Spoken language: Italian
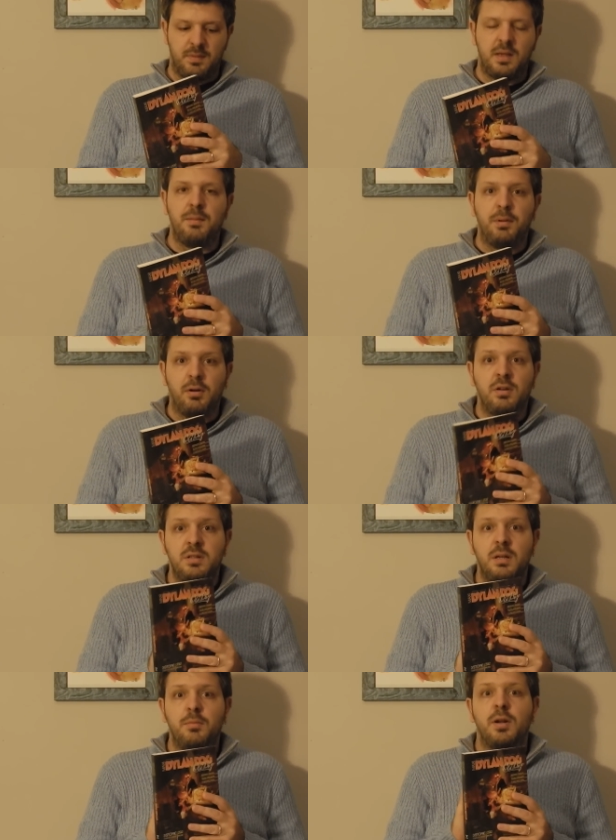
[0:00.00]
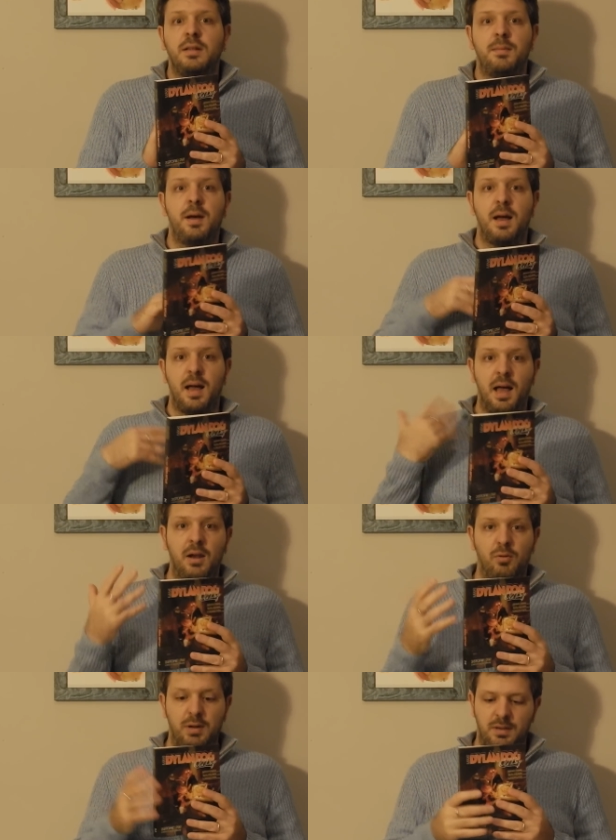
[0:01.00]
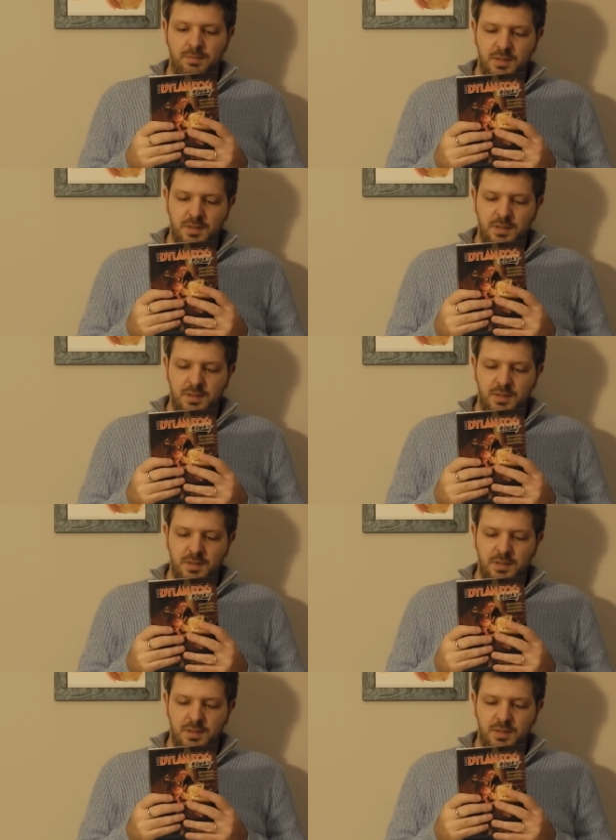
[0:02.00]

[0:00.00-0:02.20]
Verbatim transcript: che però è una storia d'amore a tema Halloween,